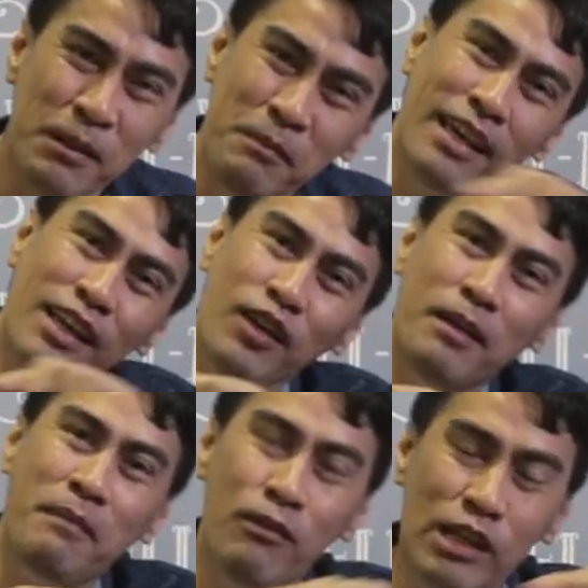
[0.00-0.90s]
Dapat may ano
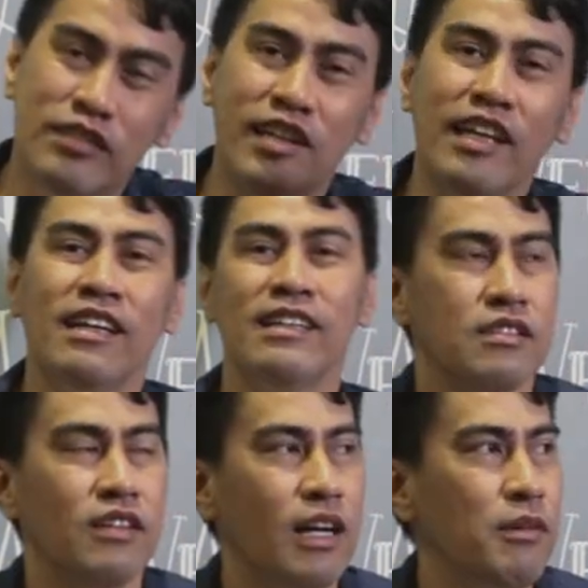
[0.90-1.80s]
eh, may words eh.
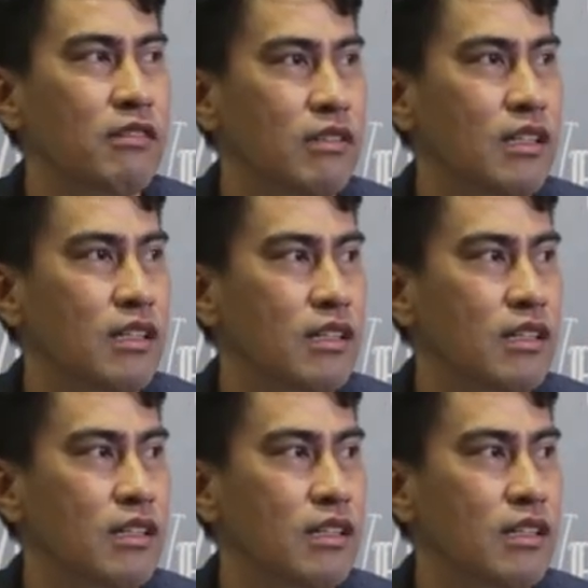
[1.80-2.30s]
Okay.